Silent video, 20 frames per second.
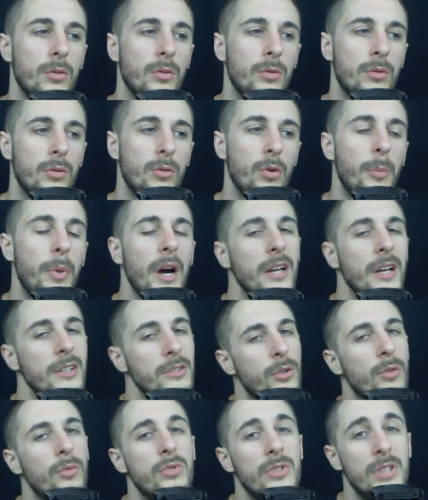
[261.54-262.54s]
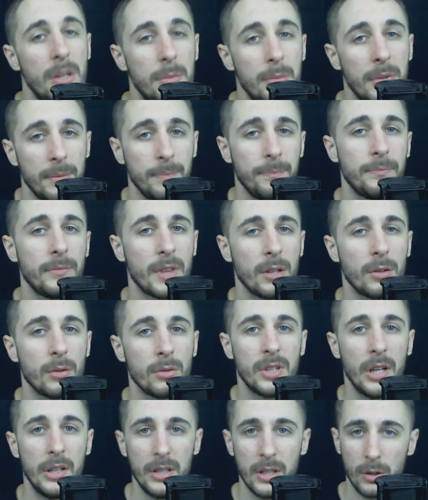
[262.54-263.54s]
Comparer à ce que vous aimez.
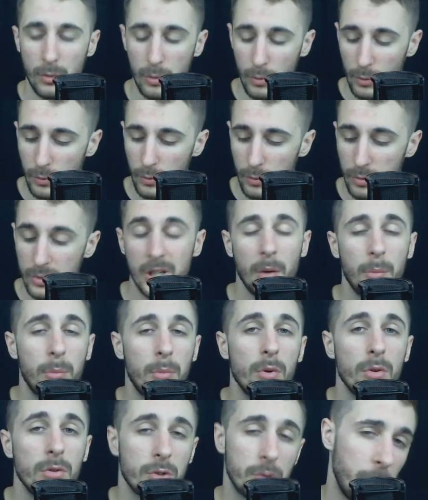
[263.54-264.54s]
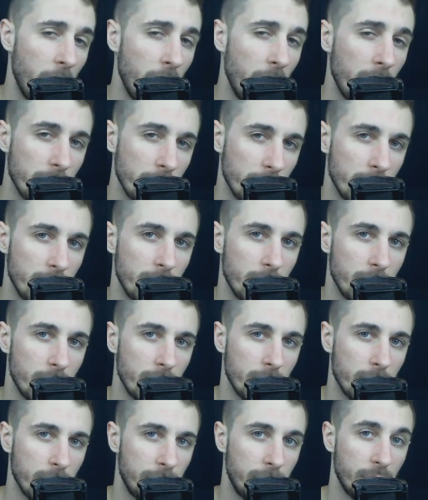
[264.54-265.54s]
Donc c'est-à-dire qu'on ne vous impose pas
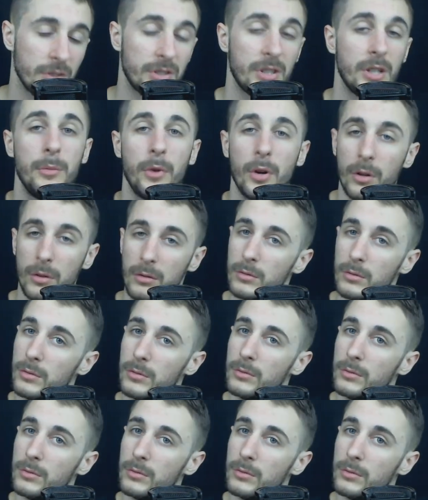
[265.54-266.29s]
euh, forcément